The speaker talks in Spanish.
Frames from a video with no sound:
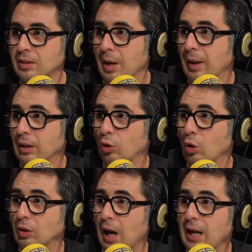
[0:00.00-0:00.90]

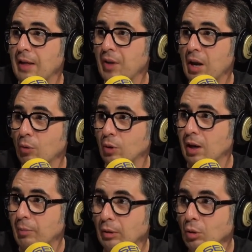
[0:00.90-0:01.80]
Chamantonda, el Andrés
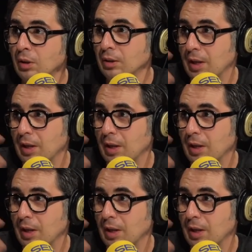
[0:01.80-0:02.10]
y Alberto.